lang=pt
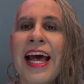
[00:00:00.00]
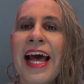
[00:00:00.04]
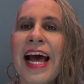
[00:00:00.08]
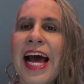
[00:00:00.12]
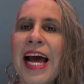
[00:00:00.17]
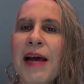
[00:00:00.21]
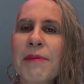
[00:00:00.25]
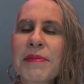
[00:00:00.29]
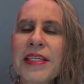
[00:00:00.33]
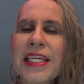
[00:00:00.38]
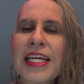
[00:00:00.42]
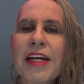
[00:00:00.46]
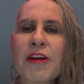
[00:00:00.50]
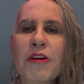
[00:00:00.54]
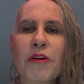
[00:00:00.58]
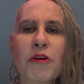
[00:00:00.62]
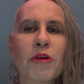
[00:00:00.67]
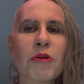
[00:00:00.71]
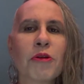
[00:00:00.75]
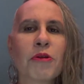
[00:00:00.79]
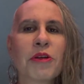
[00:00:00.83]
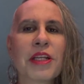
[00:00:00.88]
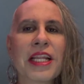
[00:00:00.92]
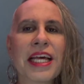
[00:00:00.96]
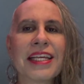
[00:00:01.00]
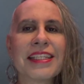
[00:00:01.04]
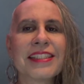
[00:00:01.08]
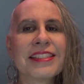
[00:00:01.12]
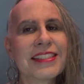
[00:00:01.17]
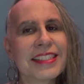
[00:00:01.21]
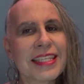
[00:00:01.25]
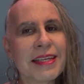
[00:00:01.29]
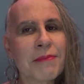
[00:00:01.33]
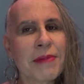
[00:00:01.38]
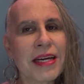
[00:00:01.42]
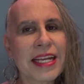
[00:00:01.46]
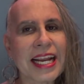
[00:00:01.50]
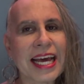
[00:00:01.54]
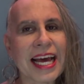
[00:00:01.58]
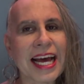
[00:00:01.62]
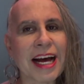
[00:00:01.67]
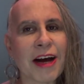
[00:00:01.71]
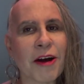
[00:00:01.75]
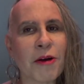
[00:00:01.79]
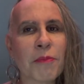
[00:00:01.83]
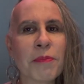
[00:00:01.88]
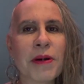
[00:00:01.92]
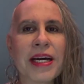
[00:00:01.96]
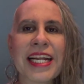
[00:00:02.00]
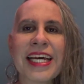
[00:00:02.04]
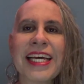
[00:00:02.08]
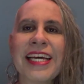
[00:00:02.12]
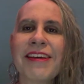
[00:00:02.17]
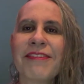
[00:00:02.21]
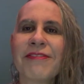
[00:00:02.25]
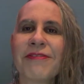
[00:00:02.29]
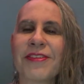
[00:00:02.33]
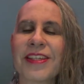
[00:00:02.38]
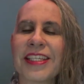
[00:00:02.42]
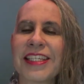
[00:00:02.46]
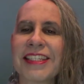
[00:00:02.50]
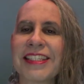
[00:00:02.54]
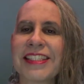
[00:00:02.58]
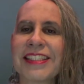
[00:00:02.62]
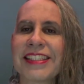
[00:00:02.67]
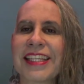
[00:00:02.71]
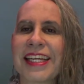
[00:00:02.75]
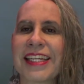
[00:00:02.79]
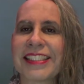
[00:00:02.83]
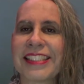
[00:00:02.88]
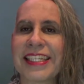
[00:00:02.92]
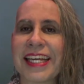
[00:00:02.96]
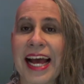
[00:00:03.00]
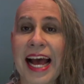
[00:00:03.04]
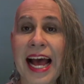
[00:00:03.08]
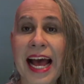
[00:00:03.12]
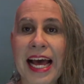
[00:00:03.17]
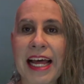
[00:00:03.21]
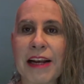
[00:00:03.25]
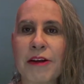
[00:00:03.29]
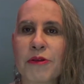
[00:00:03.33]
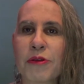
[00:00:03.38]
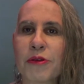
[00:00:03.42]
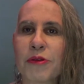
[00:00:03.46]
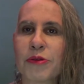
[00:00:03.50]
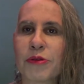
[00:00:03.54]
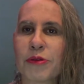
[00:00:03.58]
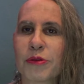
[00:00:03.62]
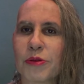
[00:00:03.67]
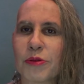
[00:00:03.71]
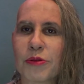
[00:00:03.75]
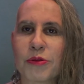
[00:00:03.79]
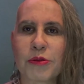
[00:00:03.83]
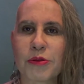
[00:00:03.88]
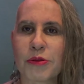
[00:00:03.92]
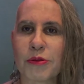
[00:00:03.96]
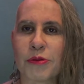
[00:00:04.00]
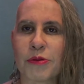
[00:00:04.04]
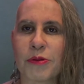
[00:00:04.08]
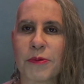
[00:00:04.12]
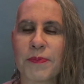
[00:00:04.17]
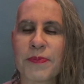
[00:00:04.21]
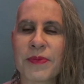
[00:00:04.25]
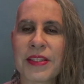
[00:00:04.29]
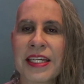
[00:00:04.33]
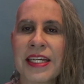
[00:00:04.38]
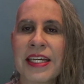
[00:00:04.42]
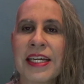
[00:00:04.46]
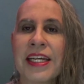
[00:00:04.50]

a minha coluna semanal para a revista Diálogos do Sul.